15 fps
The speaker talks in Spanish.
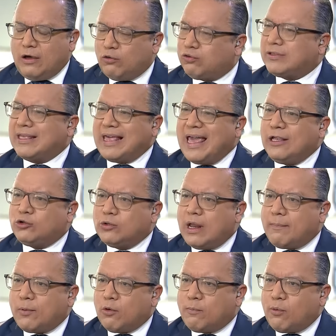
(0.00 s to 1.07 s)
Usted ha hecho una
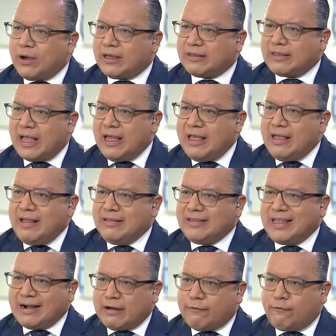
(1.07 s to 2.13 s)
propuesta
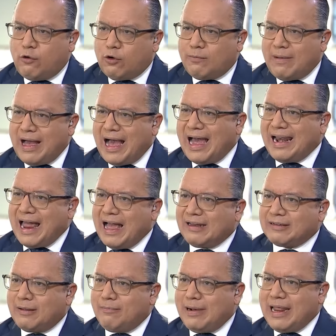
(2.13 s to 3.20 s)
de reforma a la
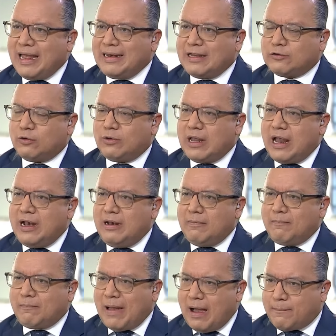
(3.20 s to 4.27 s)
Asamblea Nacional,
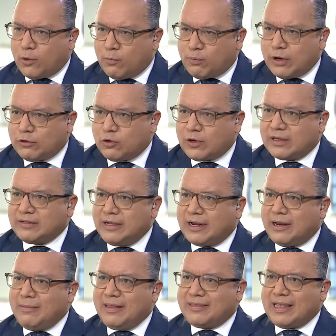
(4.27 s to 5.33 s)
ha propuesto que se
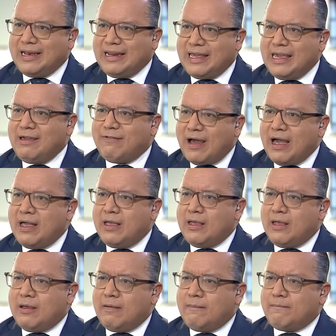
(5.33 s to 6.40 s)
incremente el IVA,
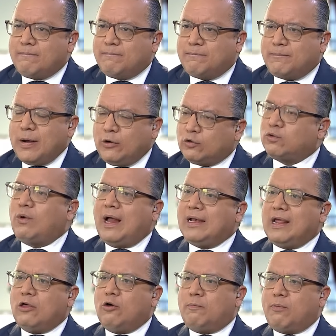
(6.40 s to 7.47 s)
pero sus
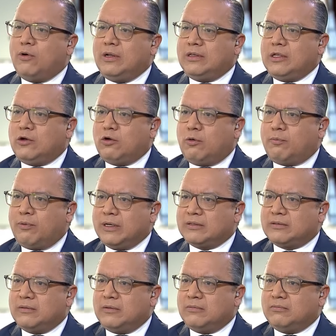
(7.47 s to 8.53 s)
aliados políticos pues
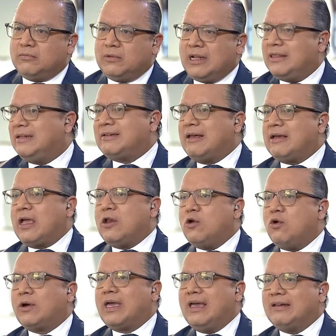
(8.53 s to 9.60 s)
le dicen que
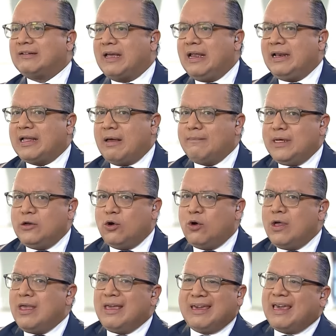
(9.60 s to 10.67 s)
no, que ese es el camino.
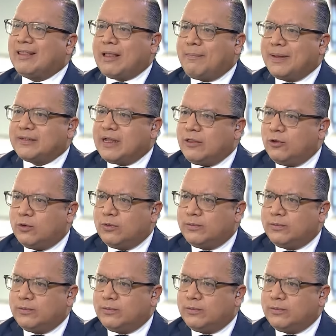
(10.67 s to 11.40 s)
¿Qué está pasando?